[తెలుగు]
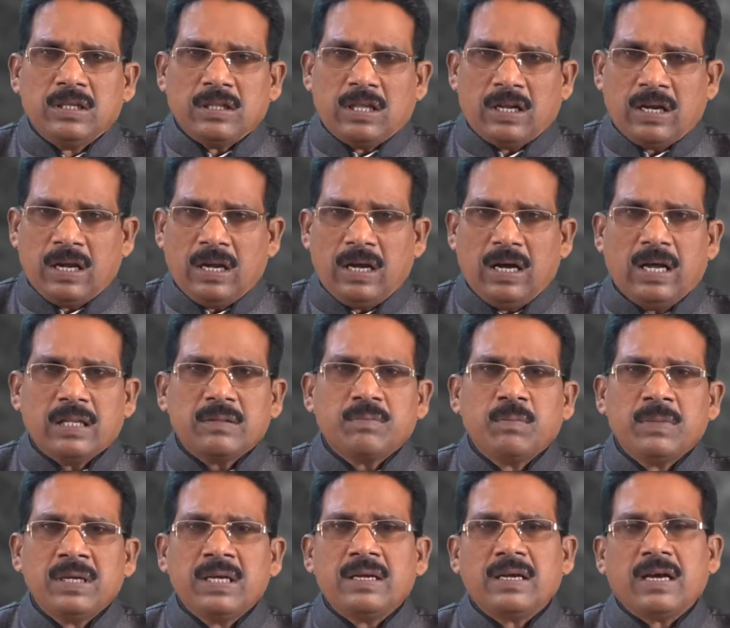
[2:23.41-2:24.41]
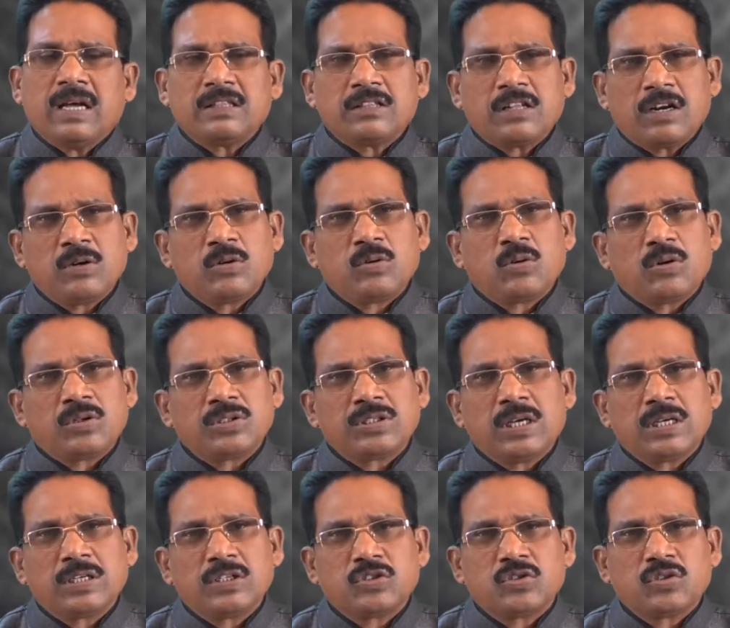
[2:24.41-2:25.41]
తన ఆత్మీయ యాత్రను
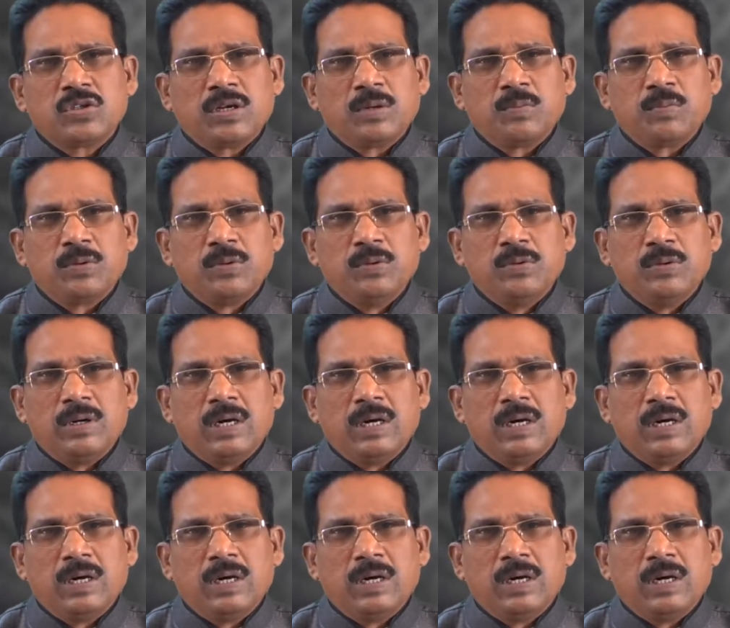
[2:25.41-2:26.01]
కొనసాగిస్తున్నప్పుడు